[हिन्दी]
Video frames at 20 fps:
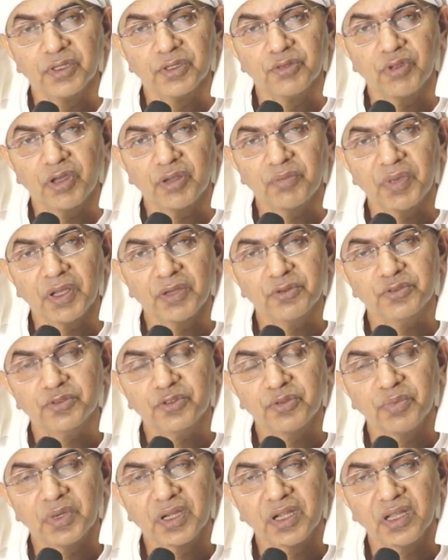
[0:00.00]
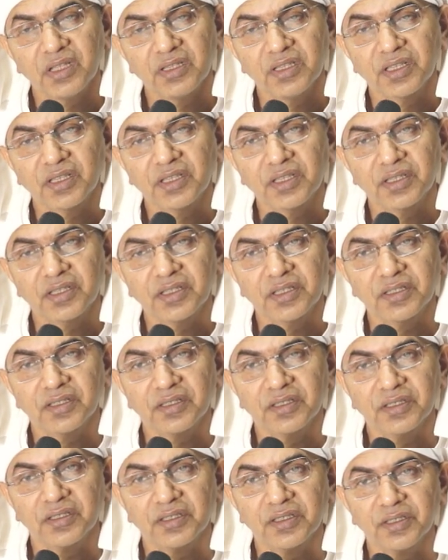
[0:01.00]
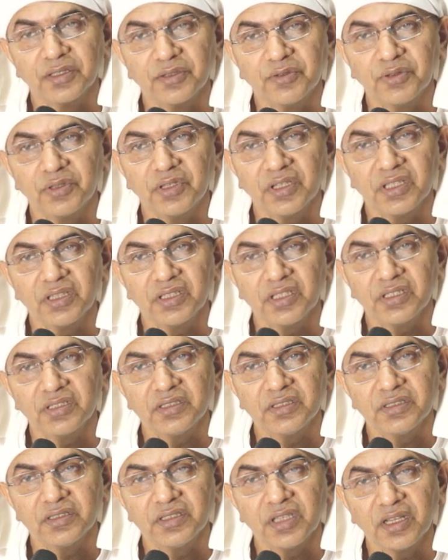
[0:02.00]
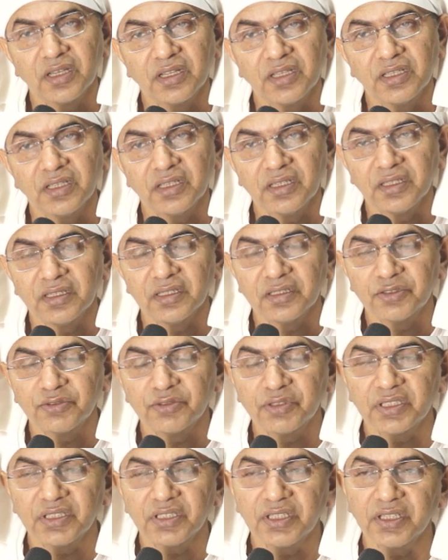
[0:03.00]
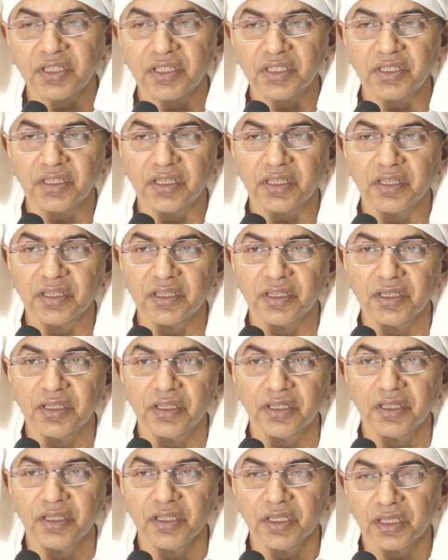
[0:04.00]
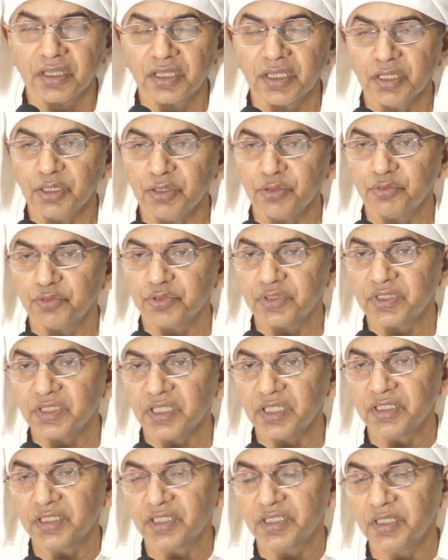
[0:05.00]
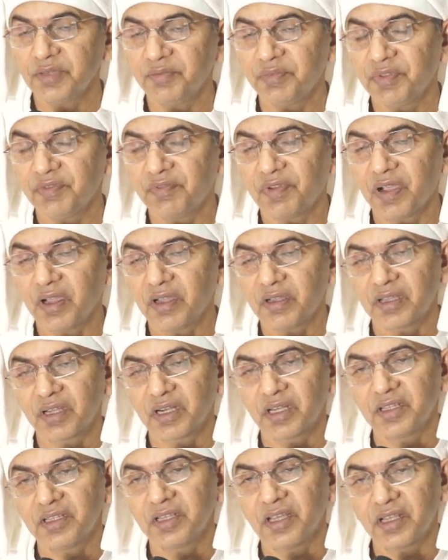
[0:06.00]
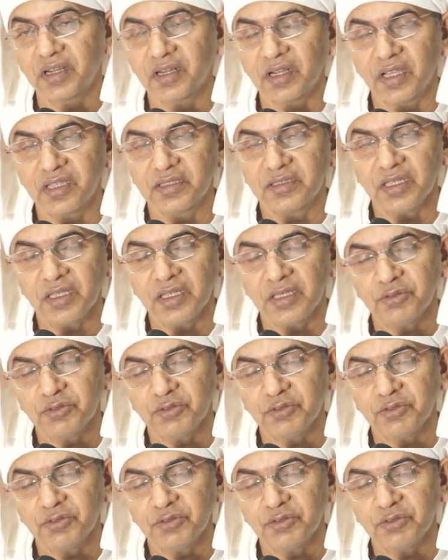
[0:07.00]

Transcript: द्वारपाल उसको भगा देंगे क्योंकि अंदर जाने की स्वीकृति नहीं है किंतु उसने यदि विवाह कर लिया राजा ही